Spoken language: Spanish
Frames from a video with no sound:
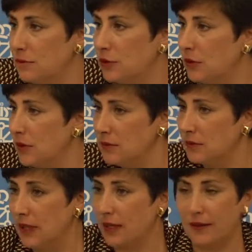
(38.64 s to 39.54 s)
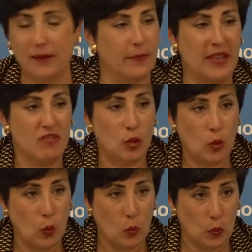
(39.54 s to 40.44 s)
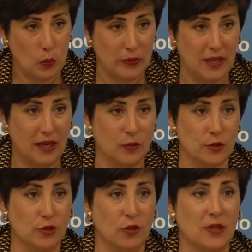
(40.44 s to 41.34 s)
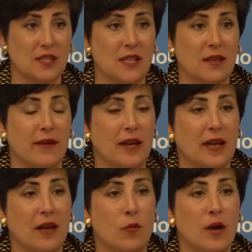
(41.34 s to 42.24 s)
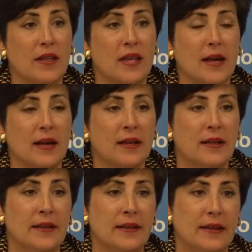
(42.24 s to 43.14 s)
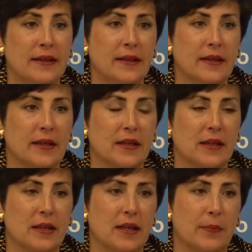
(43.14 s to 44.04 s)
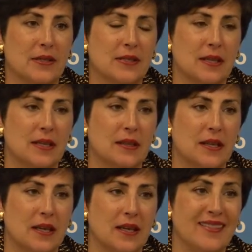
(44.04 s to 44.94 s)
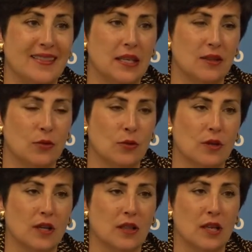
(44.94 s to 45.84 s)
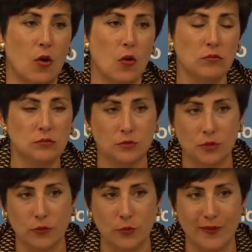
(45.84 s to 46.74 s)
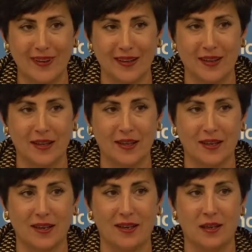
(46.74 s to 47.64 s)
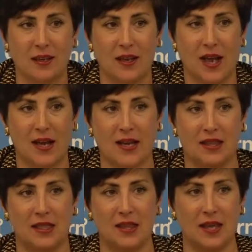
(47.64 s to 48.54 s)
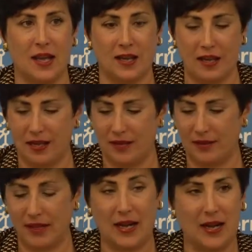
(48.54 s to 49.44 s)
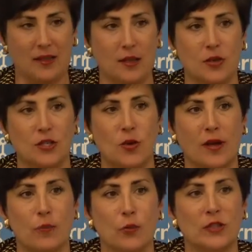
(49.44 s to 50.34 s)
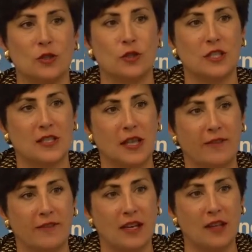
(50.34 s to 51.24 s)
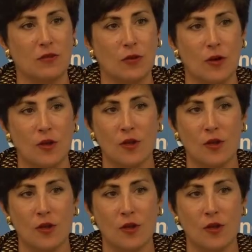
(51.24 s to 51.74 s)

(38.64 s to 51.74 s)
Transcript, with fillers: no sé, del evento o de la cuestión que se llevara a cabo ayer, eh, la presidenta entiendo que dijo, no sé muy bien a qué, a qué cita, a qué declaraciones o a qué momento se está refiriendo,